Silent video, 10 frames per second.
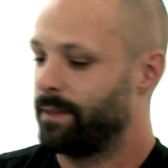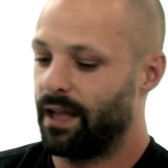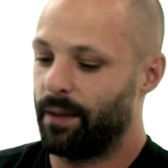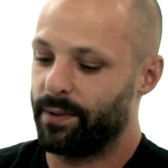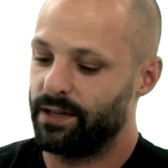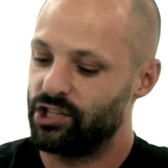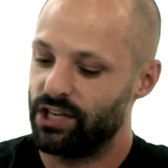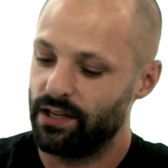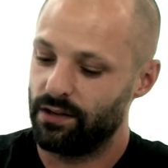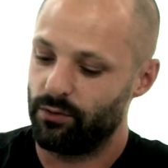
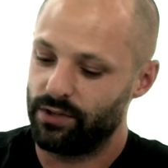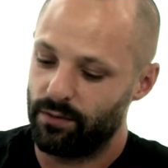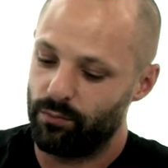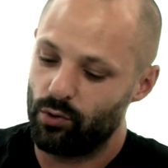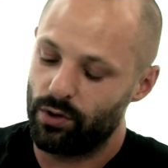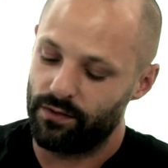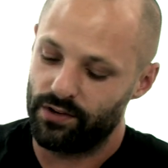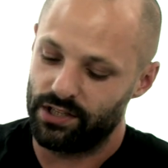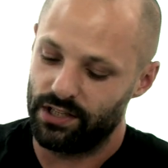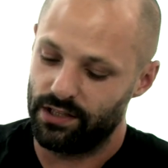Après, on a beaucoup
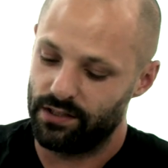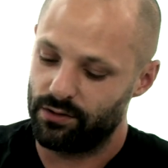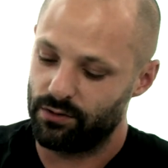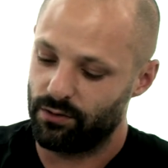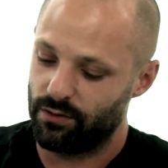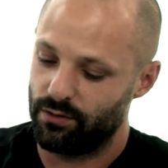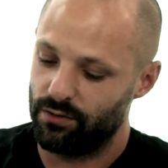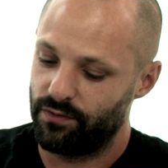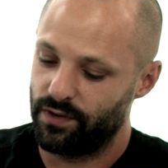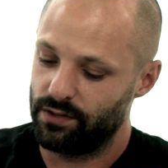réfléchi sur euh, le
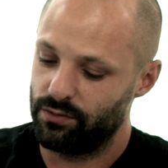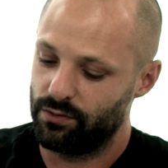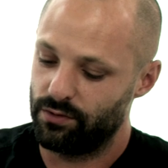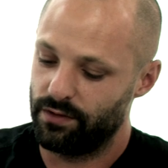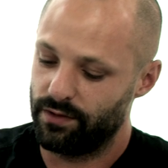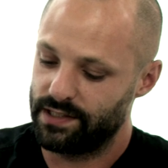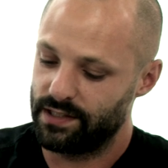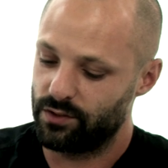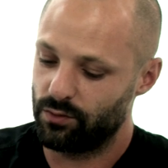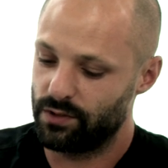fait de livrer cette
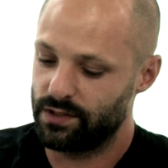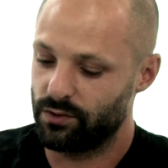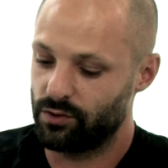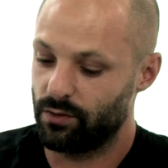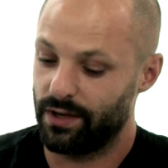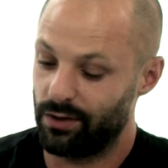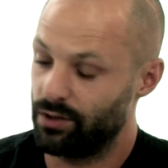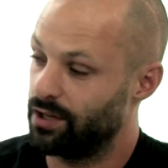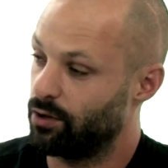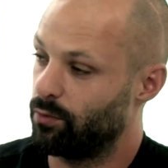seconde extension avec une
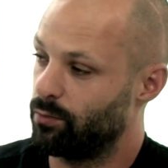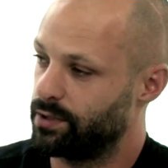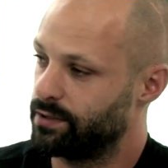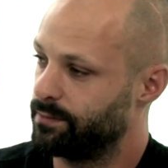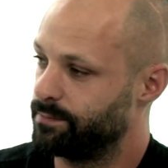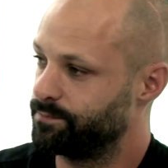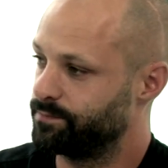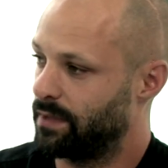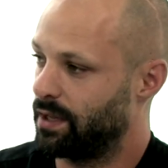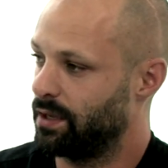énorme boîte. Oui, c'est
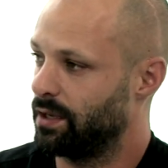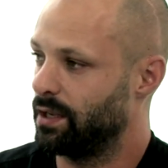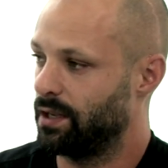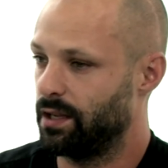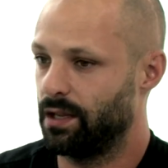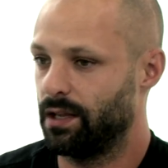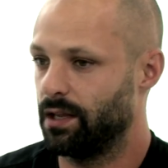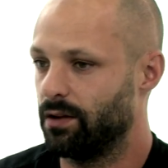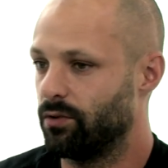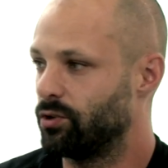ça, boîte euh, qui
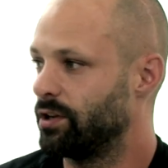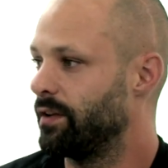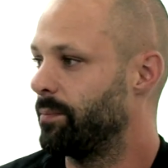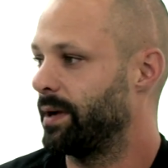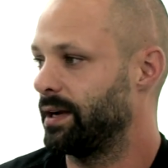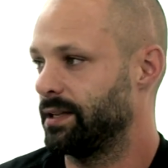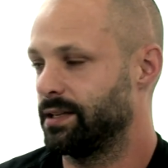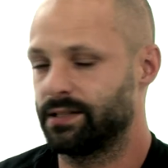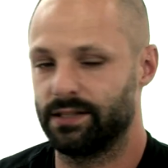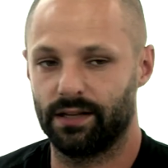et On en avait parlé,
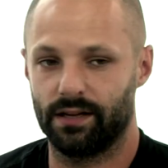etc.